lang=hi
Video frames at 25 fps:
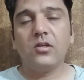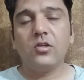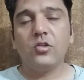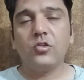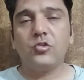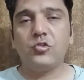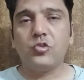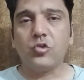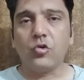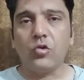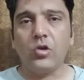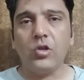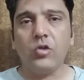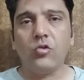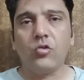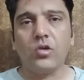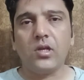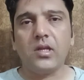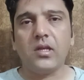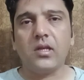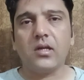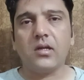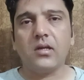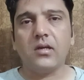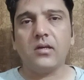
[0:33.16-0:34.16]
चोरी होने
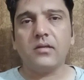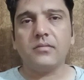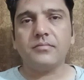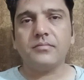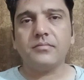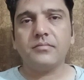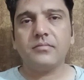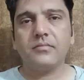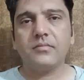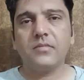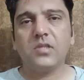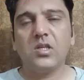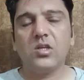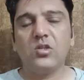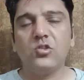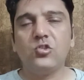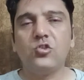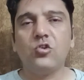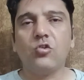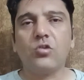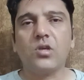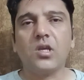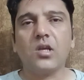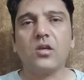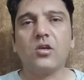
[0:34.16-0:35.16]
लगा
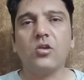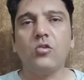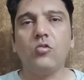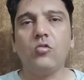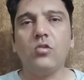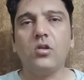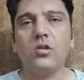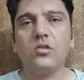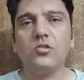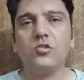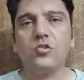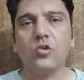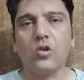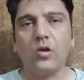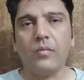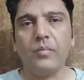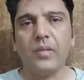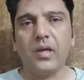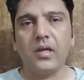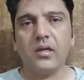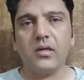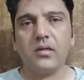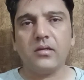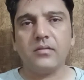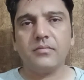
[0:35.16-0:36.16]
जो कि कानूनन जुर्म है